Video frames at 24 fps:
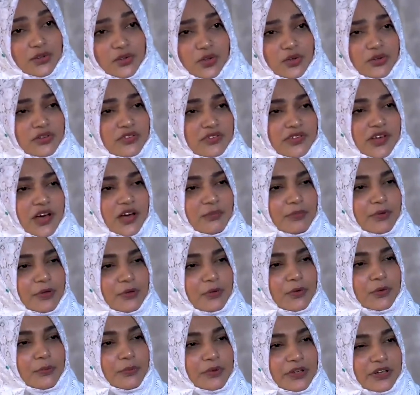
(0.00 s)
तो इंसान
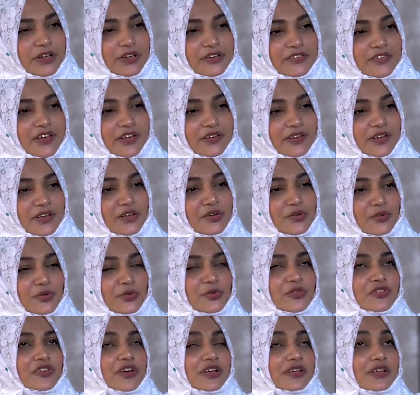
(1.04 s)
बिल्कुल बिखर जाता है ना
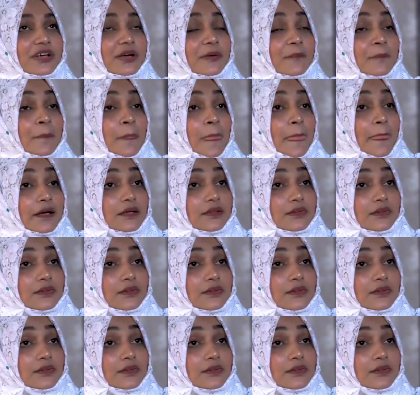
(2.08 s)
टूट जाता है